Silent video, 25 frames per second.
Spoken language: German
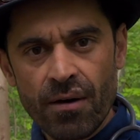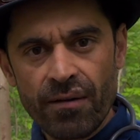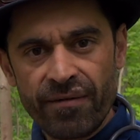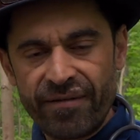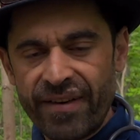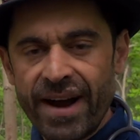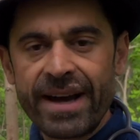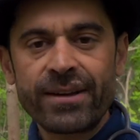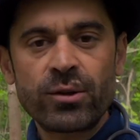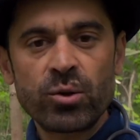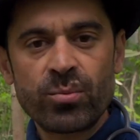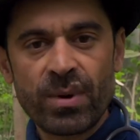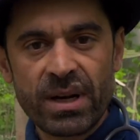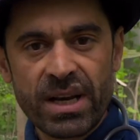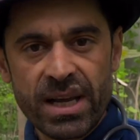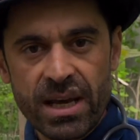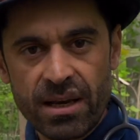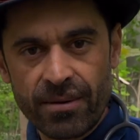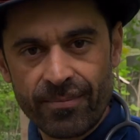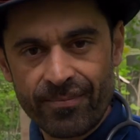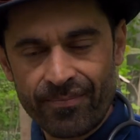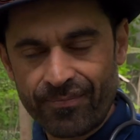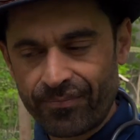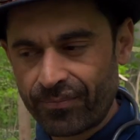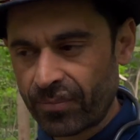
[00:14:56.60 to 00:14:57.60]
weit
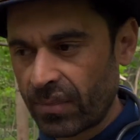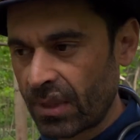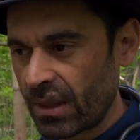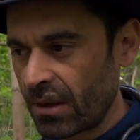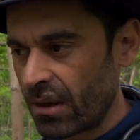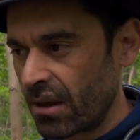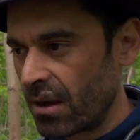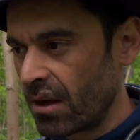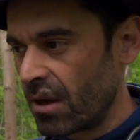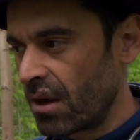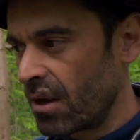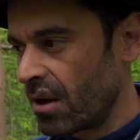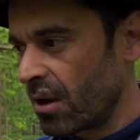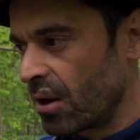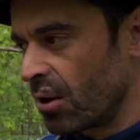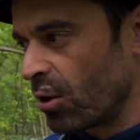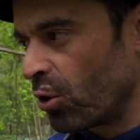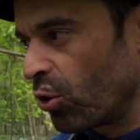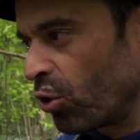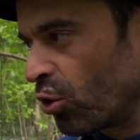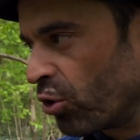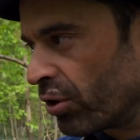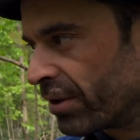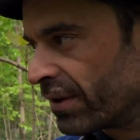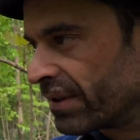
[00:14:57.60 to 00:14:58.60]
überlegen.
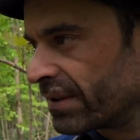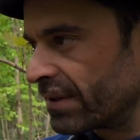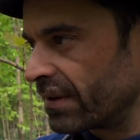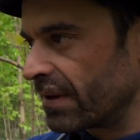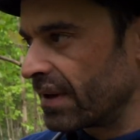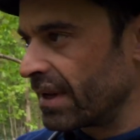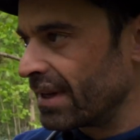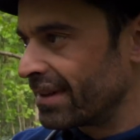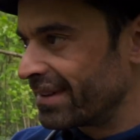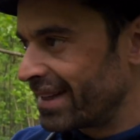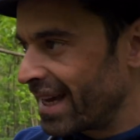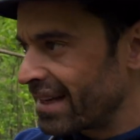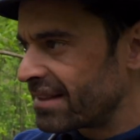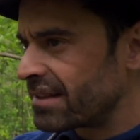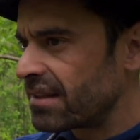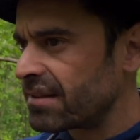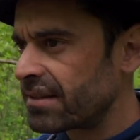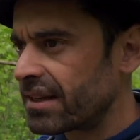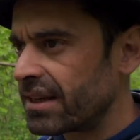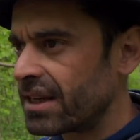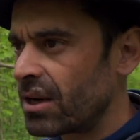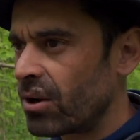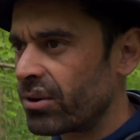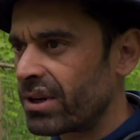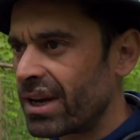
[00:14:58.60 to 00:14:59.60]
Und das
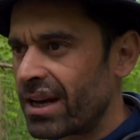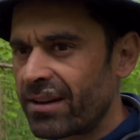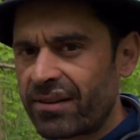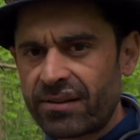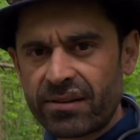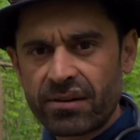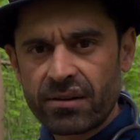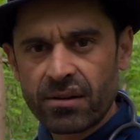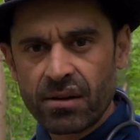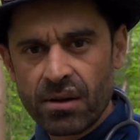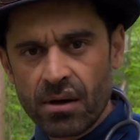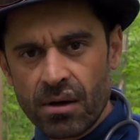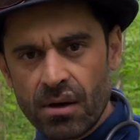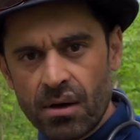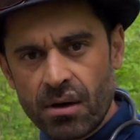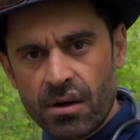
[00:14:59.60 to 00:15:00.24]
ist genau das